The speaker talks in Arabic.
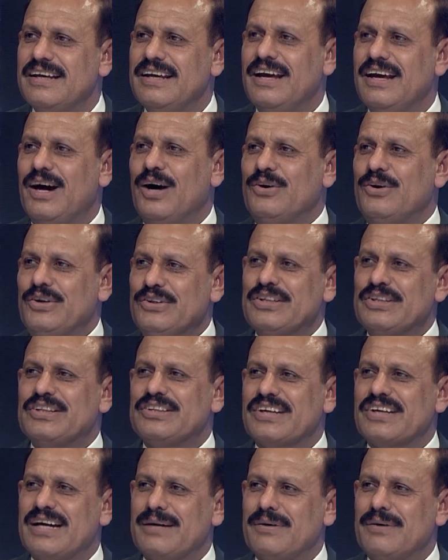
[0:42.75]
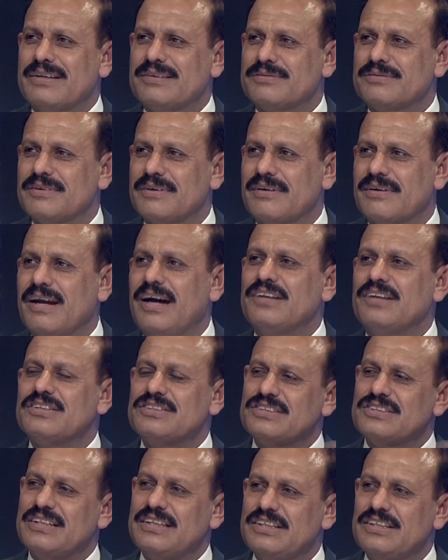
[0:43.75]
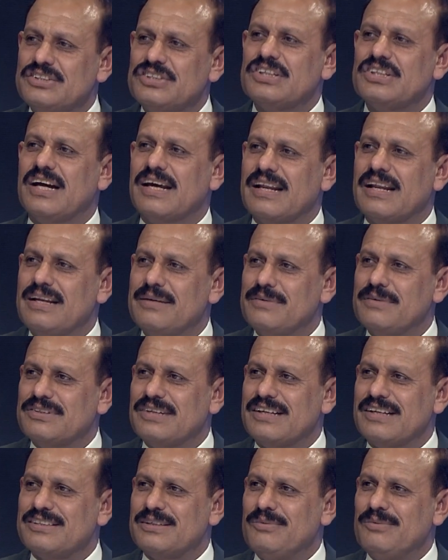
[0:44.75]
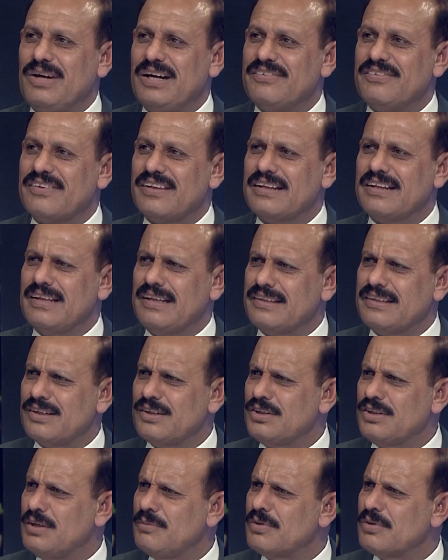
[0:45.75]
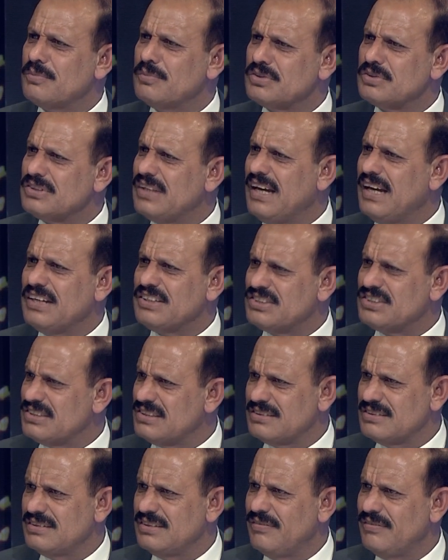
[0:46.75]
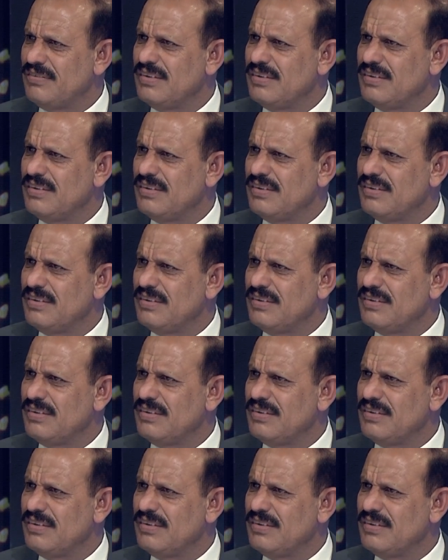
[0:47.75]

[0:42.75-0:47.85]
اكو عندنا انتخابات راح تجري ان شاء الله لمجالس المحافظات اعتقد يوم 18 شهر 12